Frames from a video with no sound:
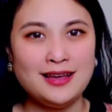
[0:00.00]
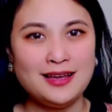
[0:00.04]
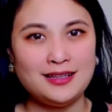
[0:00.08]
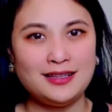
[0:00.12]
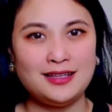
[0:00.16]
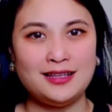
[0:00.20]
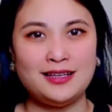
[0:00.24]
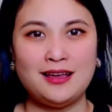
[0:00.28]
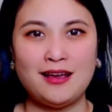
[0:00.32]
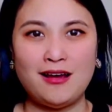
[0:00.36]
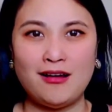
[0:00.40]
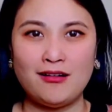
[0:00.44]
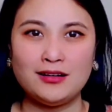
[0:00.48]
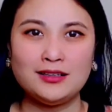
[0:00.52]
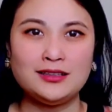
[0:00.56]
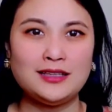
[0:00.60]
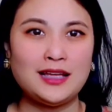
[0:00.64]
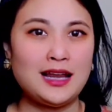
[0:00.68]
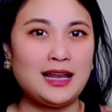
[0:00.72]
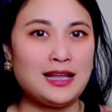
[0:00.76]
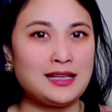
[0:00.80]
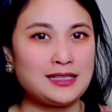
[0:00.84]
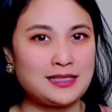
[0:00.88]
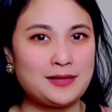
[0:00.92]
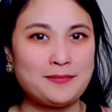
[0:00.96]
thì họ có thể
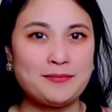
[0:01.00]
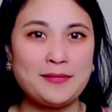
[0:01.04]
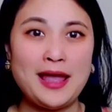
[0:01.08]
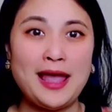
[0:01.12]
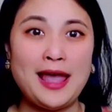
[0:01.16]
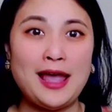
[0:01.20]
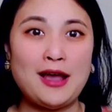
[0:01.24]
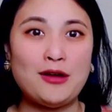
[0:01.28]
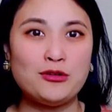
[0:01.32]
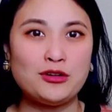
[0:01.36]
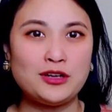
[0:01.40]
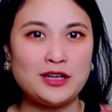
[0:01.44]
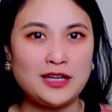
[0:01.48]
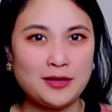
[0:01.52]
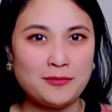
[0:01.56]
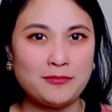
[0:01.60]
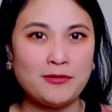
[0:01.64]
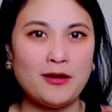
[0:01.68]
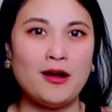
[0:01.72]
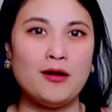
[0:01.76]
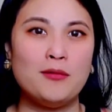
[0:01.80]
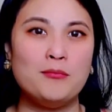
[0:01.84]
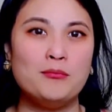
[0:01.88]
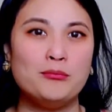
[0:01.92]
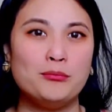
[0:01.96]
là somehow give
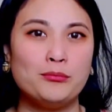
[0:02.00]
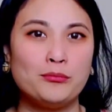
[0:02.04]
họ